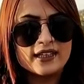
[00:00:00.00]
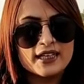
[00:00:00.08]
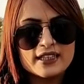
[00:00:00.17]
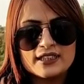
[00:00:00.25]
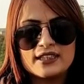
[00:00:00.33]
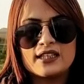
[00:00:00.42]

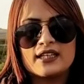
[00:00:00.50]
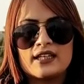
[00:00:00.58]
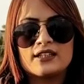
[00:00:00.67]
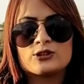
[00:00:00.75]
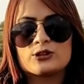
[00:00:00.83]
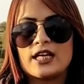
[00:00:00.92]
कर ही
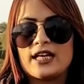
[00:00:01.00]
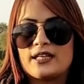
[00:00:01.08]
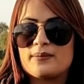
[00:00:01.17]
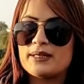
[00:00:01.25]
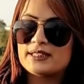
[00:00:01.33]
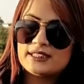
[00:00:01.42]
दें
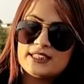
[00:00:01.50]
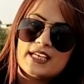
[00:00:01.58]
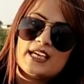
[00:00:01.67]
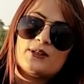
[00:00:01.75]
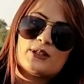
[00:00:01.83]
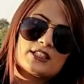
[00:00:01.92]
सोसाइटी भी अच्छी
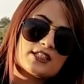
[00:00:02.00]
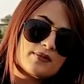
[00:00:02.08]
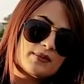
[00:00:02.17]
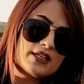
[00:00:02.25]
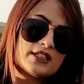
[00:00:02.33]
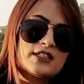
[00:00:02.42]
है
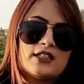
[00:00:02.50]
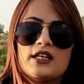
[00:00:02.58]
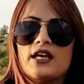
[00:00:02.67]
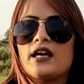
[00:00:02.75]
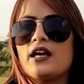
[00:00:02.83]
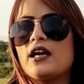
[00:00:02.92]
लोकेशन भी अच्छी
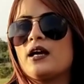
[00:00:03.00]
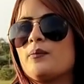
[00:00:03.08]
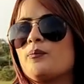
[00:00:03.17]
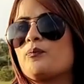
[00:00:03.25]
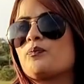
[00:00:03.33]
है